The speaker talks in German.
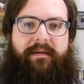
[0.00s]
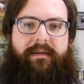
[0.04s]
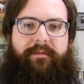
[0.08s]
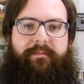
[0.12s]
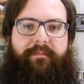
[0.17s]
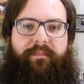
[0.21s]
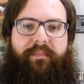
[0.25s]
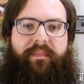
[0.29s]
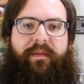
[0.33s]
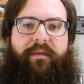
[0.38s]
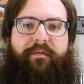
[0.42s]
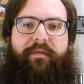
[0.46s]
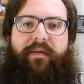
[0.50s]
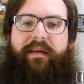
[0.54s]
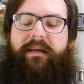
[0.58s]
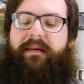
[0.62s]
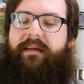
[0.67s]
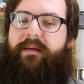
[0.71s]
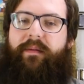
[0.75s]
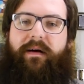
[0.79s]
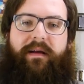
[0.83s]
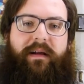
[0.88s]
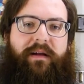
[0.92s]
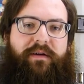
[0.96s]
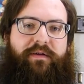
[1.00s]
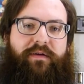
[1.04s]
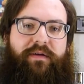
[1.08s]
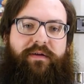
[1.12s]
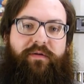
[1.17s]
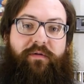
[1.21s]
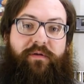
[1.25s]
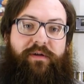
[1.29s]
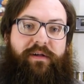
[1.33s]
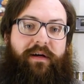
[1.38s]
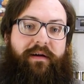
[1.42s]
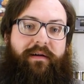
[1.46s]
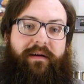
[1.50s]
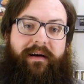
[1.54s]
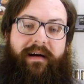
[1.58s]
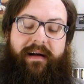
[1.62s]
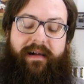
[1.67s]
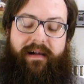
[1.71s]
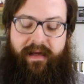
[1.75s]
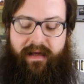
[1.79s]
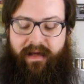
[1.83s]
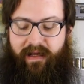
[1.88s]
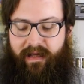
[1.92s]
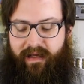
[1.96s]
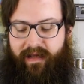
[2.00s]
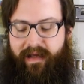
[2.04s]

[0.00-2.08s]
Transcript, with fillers: ähm, finde ich immer natürlich ultra geil.